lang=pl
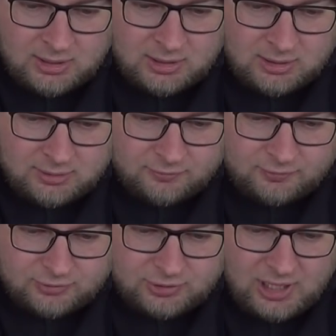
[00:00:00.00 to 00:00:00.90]
E,
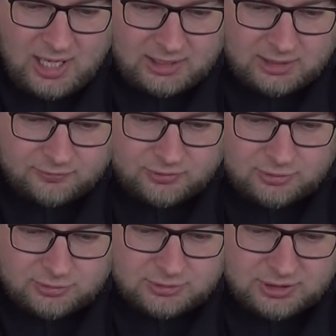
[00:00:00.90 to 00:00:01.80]
w Jarek. W
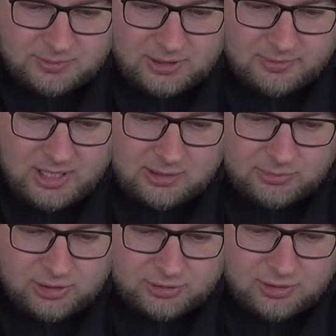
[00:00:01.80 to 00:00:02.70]
związku ze zmianą
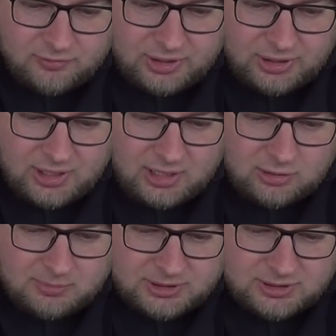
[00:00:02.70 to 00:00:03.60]
karmy lotowej,
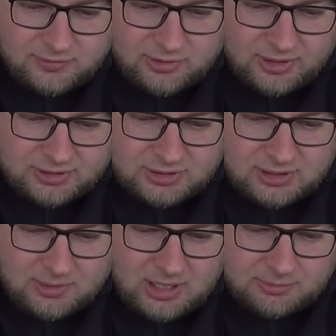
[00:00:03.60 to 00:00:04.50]
jak obecnie wygląda
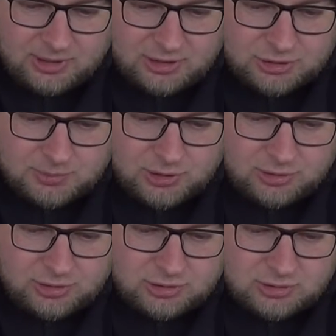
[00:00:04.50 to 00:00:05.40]
system karmienia? Czy
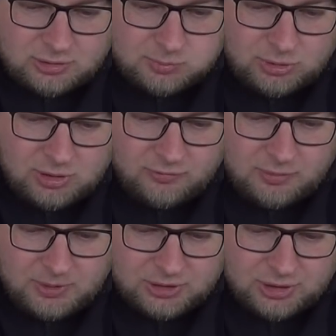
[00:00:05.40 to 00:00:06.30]
przechodzisz z
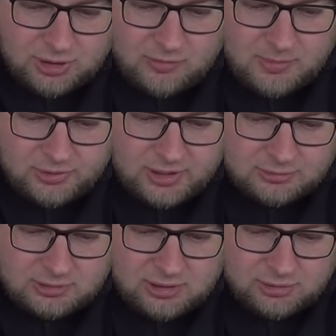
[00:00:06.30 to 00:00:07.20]
rozpłodowo-pierzeniową od
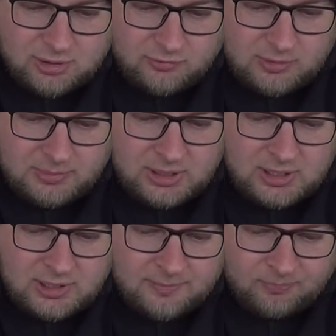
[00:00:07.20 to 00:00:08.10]
razu na lotową?
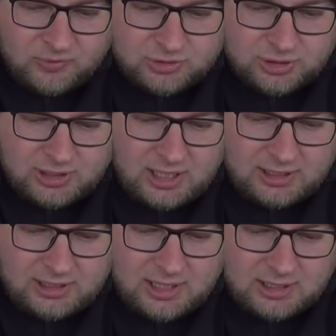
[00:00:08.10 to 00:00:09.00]
Czy
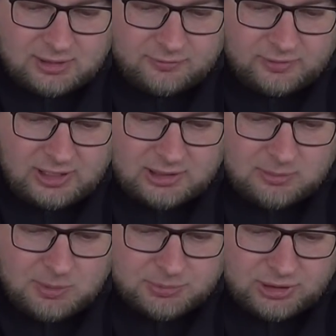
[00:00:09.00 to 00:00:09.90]
tak jak w
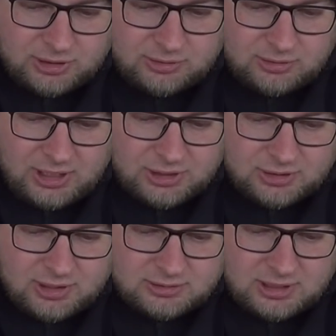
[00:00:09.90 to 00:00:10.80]
latach poprzednich dodajesz
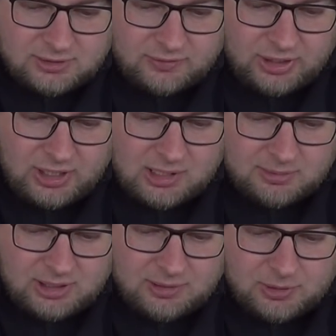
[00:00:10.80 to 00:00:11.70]
na rozlatywanie
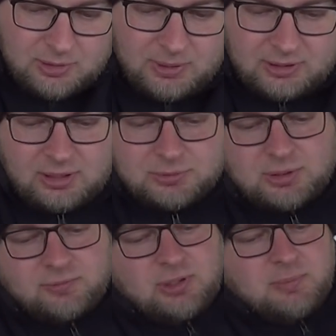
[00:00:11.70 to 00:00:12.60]
karmę na, typa, na
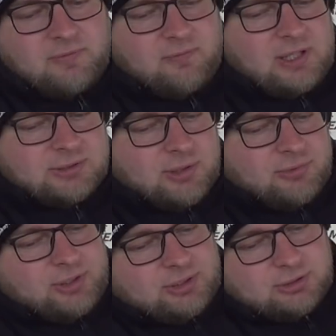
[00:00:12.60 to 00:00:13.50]
przykład w tybie
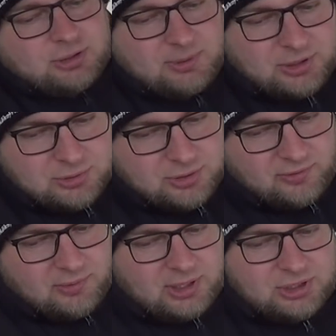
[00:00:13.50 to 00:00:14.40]
Valzontiens? Czy będziesz
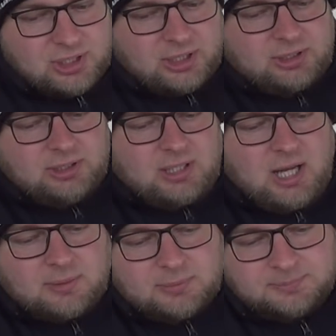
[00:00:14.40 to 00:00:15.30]
używał jakichś lekkich
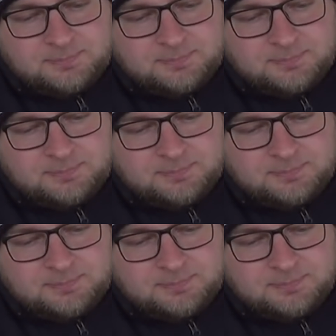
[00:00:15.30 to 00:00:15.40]
karm?